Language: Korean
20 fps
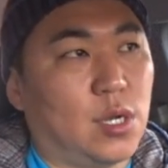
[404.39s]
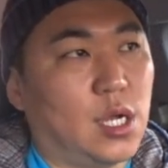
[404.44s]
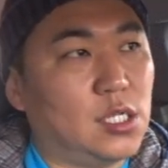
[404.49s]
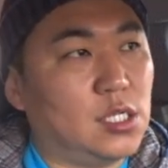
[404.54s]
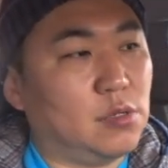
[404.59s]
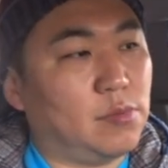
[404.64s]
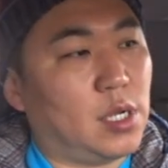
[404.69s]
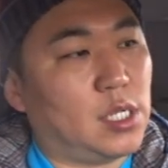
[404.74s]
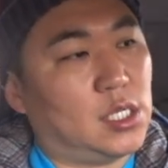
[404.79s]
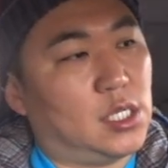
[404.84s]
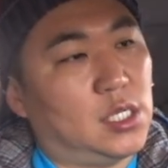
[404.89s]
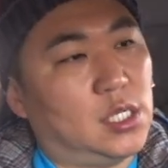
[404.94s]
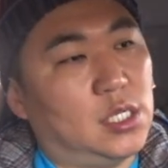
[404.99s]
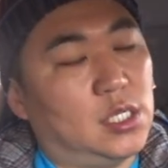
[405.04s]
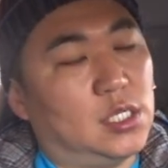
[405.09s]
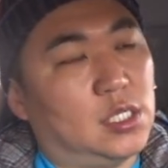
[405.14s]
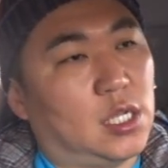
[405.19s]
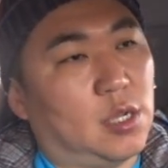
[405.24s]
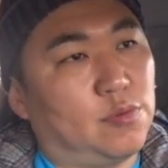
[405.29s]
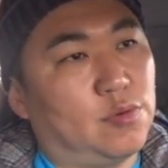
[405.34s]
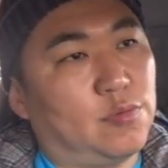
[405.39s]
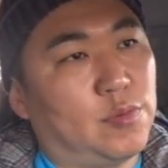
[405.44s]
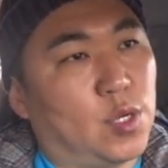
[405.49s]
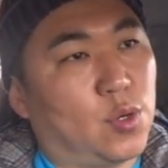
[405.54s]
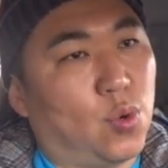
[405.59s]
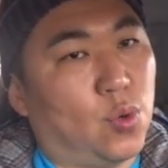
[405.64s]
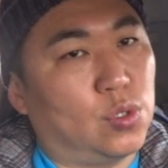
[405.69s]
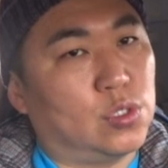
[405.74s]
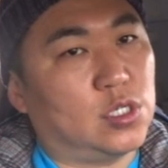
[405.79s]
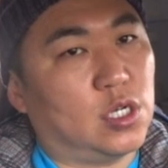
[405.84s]
하지만 이 제품의
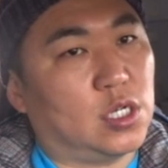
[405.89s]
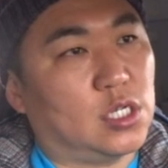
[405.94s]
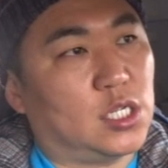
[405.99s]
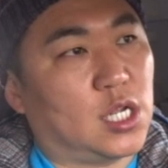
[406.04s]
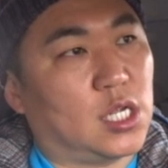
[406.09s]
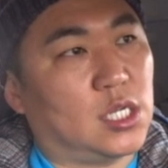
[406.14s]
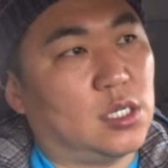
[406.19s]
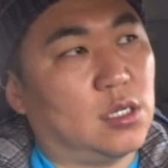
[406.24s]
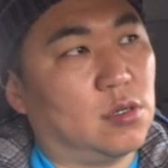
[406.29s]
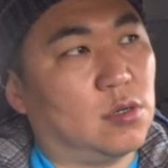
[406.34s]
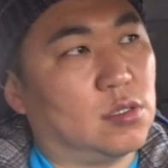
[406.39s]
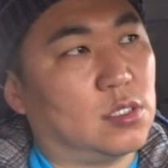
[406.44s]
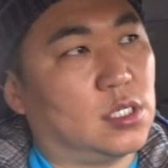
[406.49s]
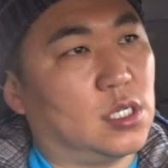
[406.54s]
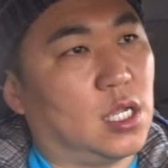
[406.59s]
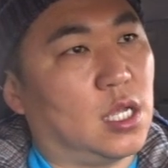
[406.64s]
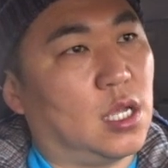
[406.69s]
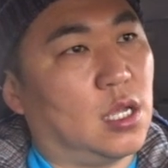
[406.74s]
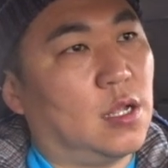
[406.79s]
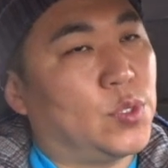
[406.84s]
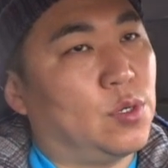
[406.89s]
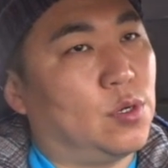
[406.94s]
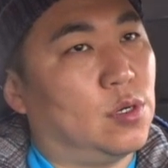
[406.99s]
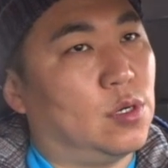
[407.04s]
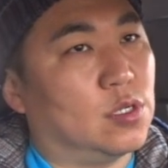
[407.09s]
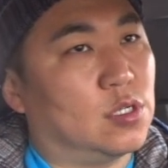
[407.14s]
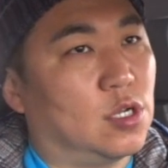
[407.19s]
공정이나 이런 것들에 어,